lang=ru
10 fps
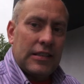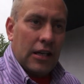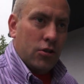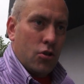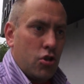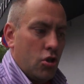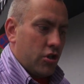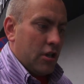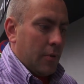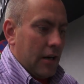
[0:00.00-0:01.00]
Так, ну что ж,
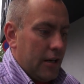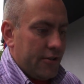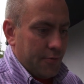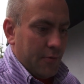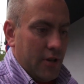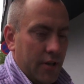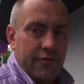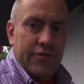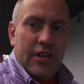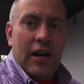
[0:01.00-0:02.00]
добрались мы
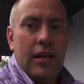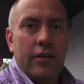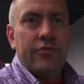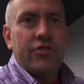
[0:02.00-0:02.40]
в Таллин, а,